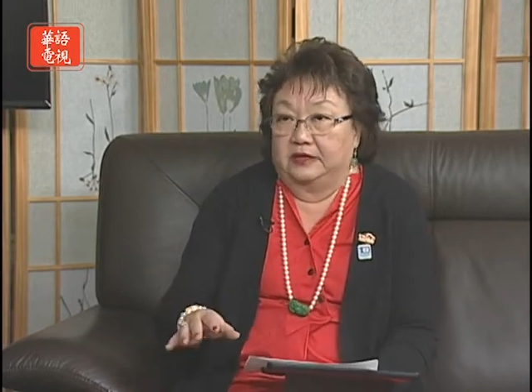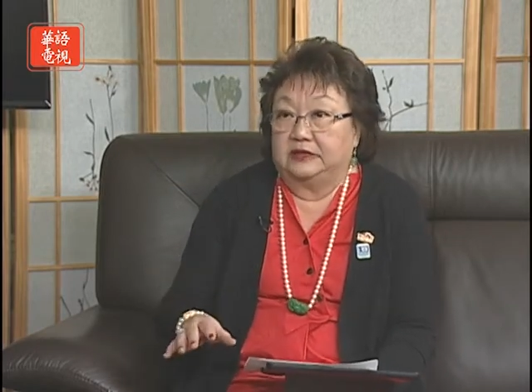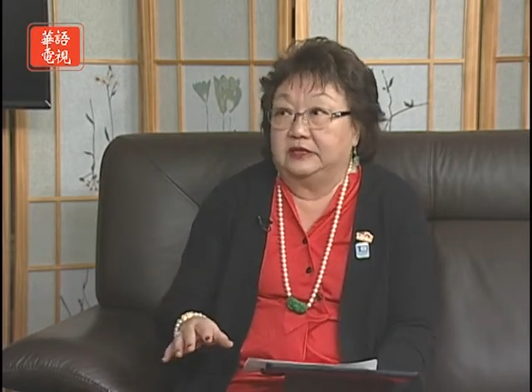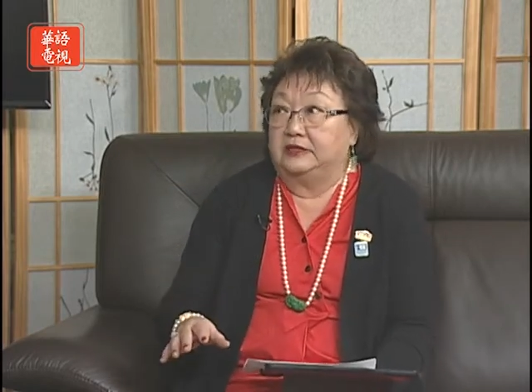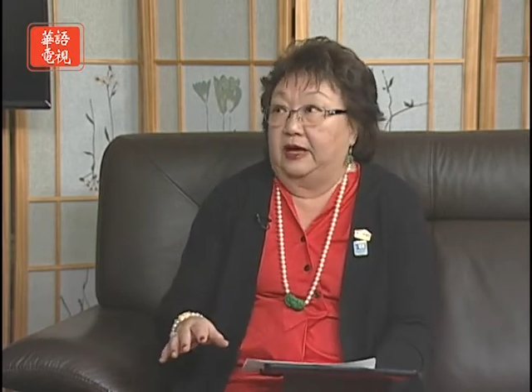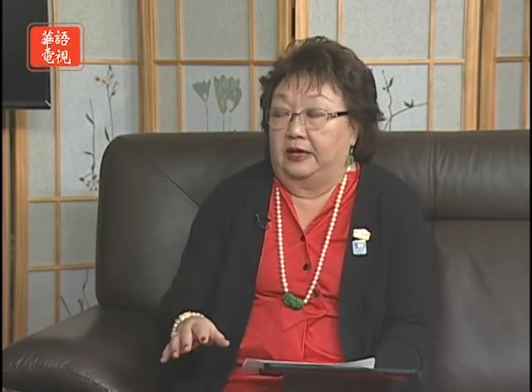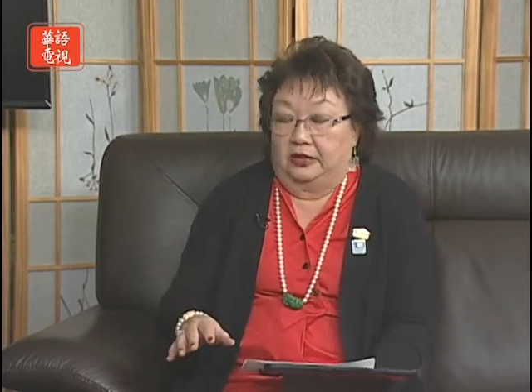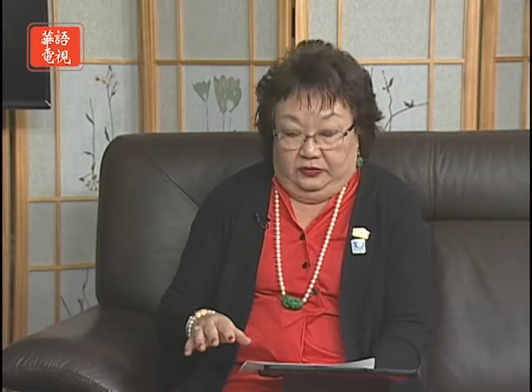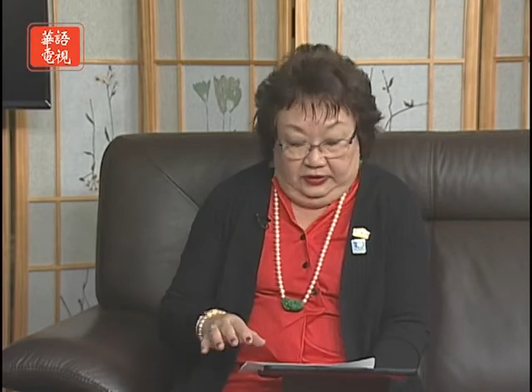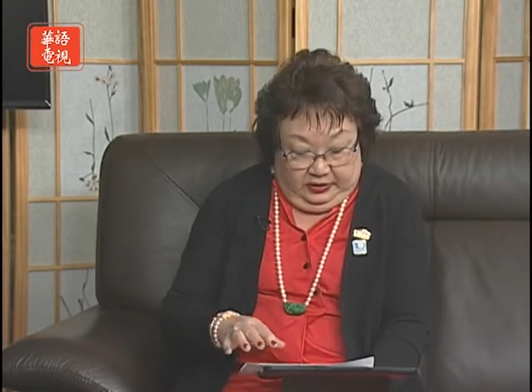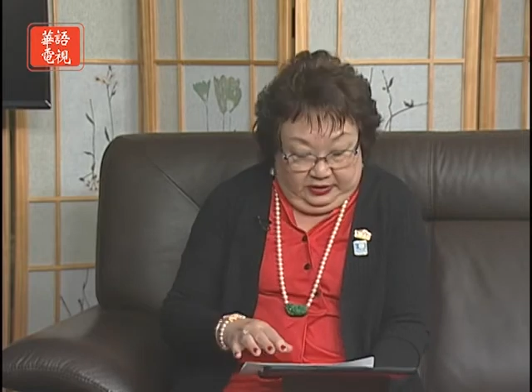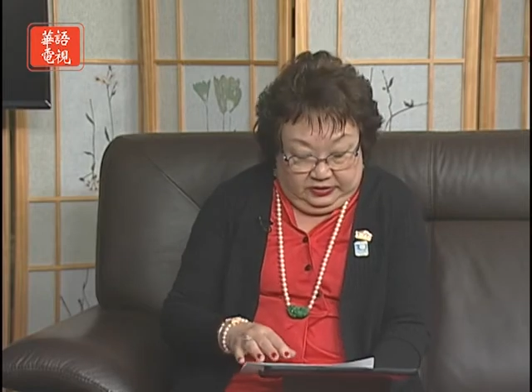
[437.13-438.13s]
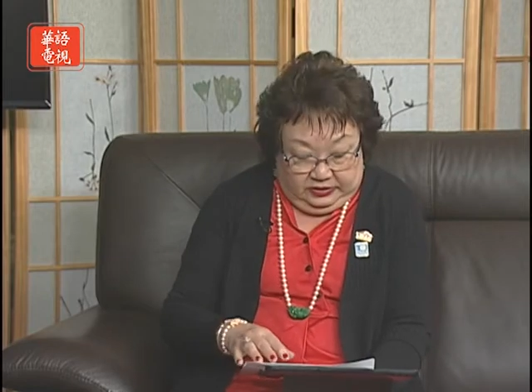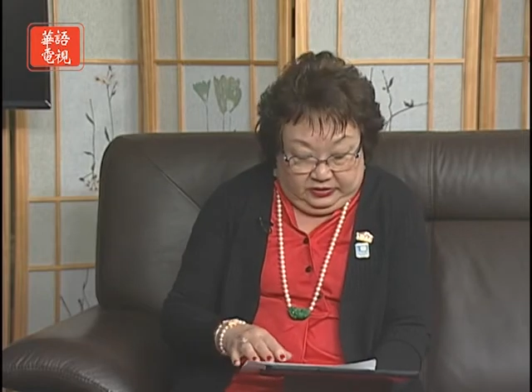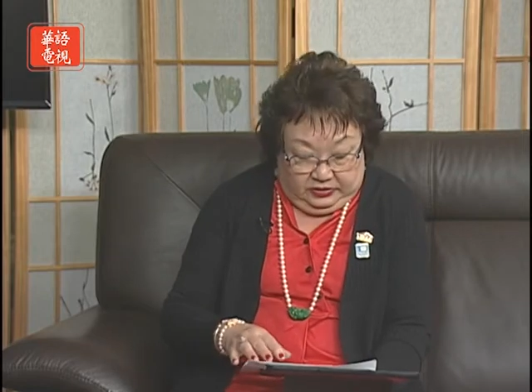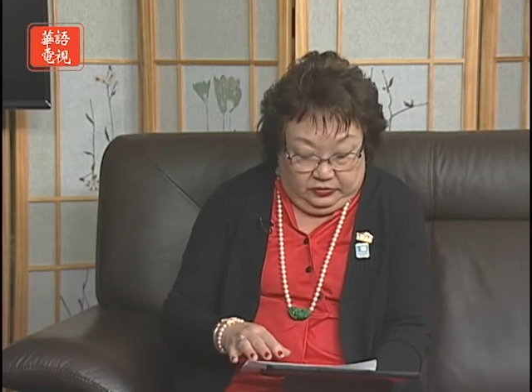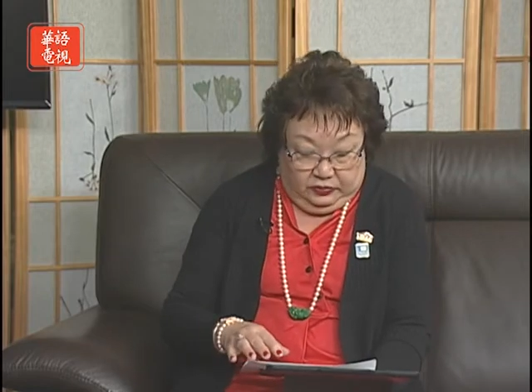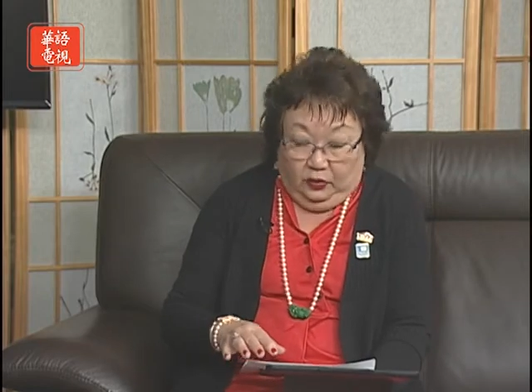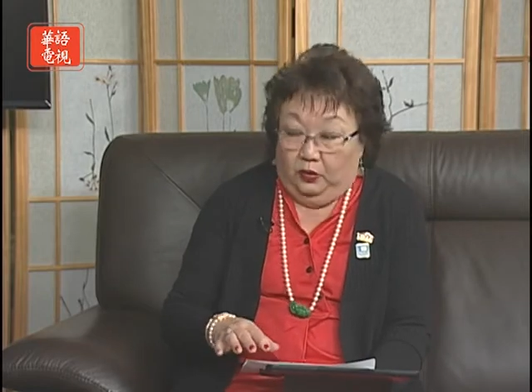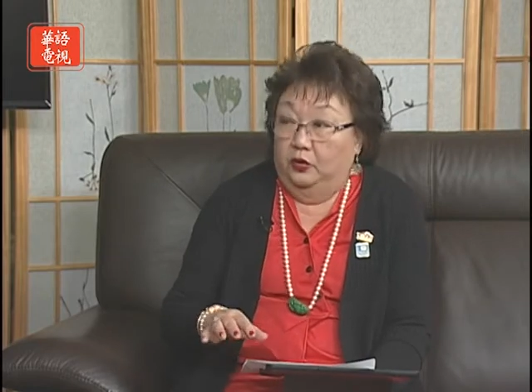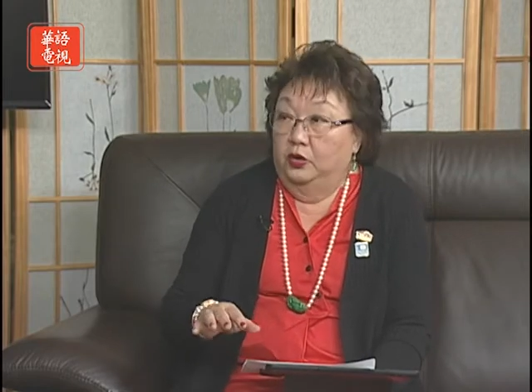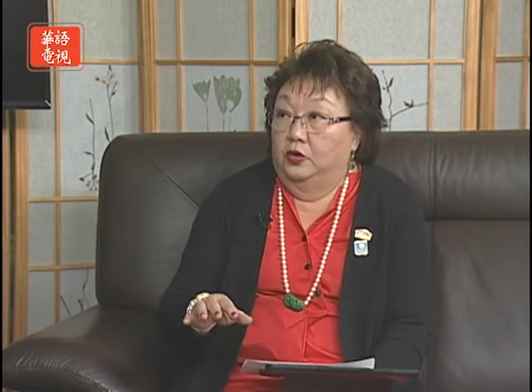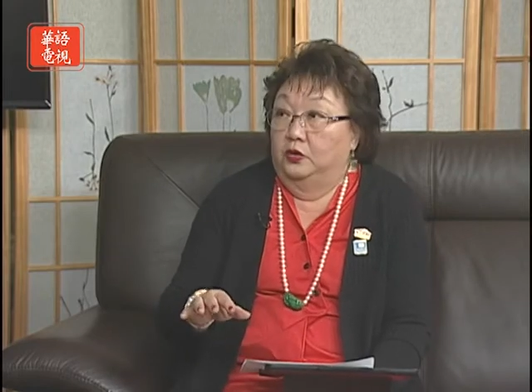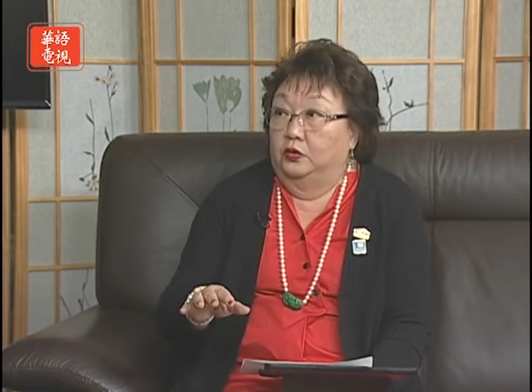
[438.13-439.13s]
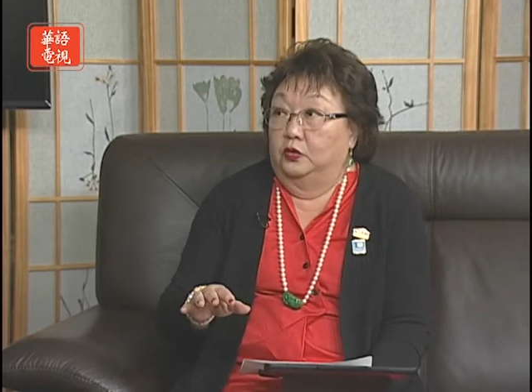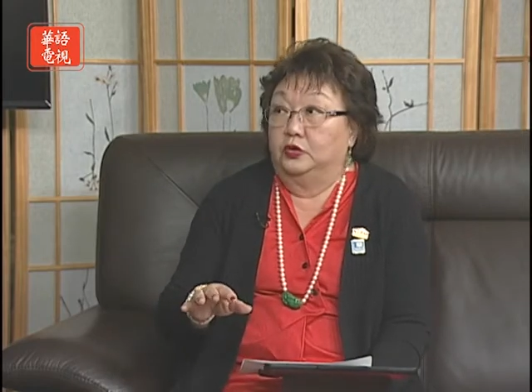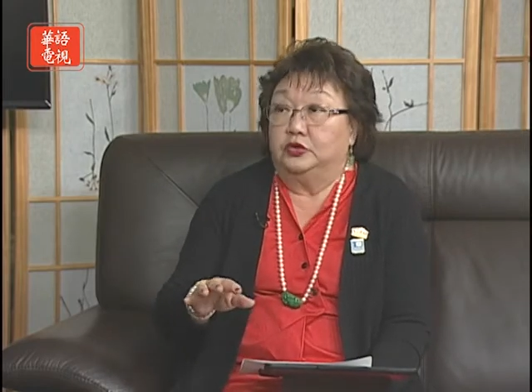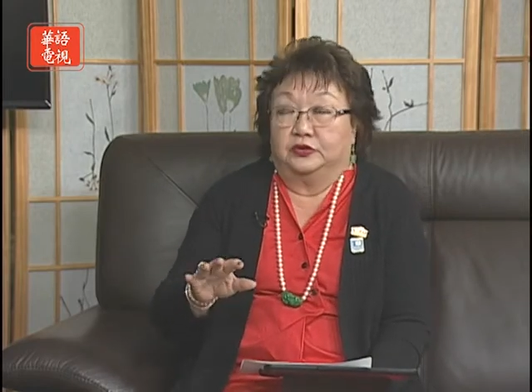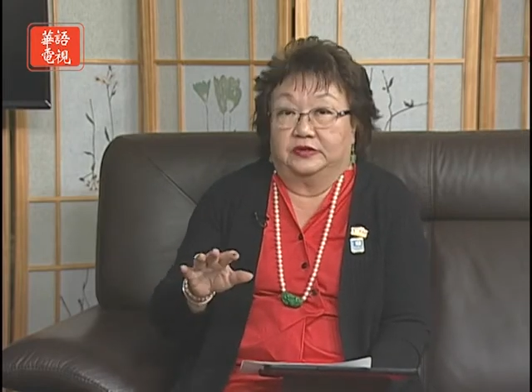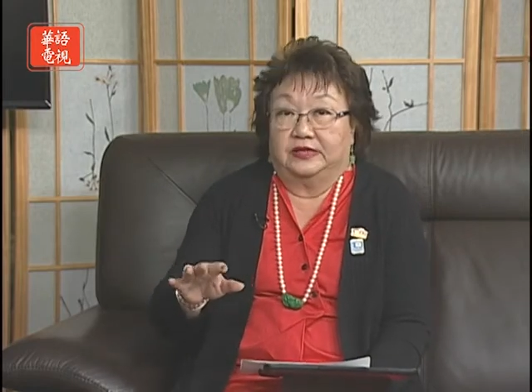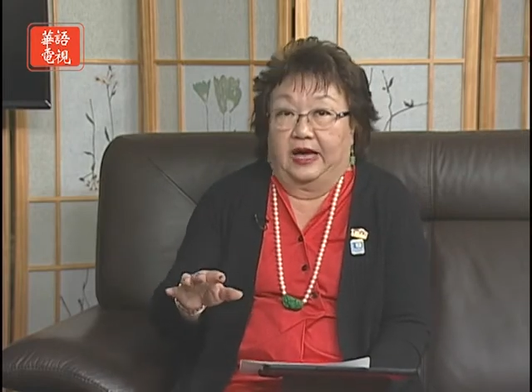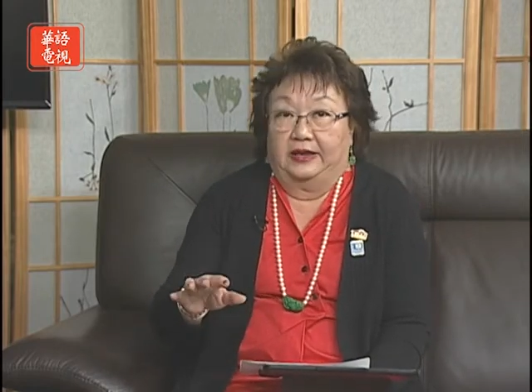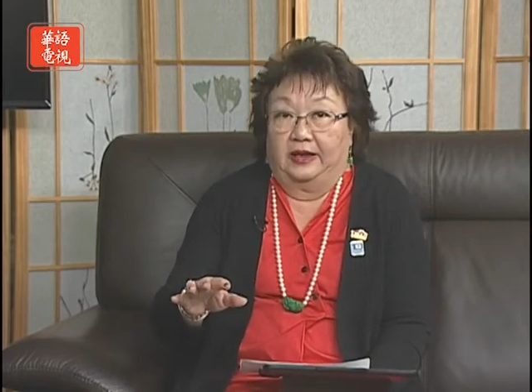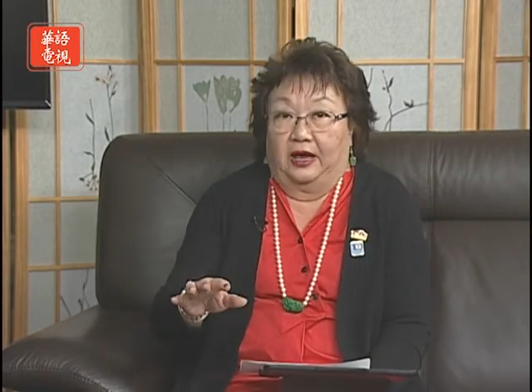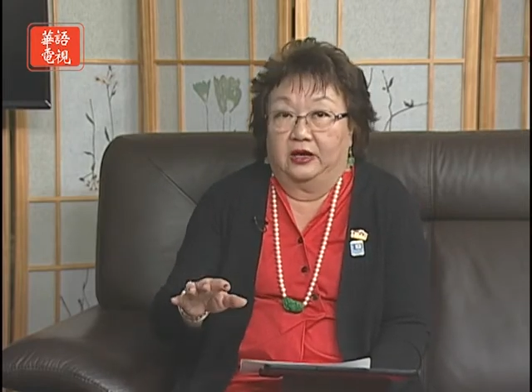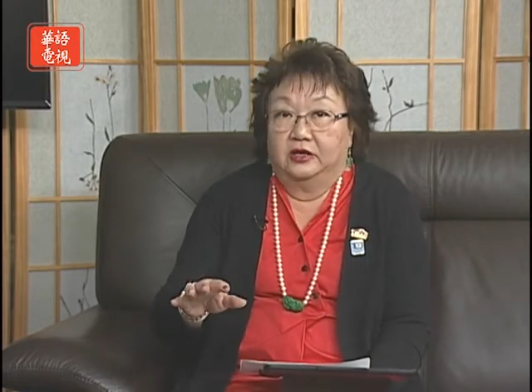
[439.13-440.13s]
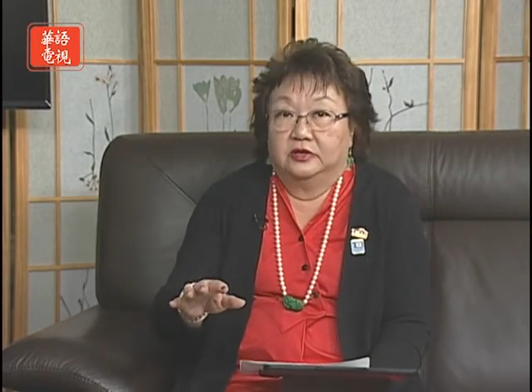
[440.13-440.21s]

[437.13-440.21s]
现在有一个只是用五九三了，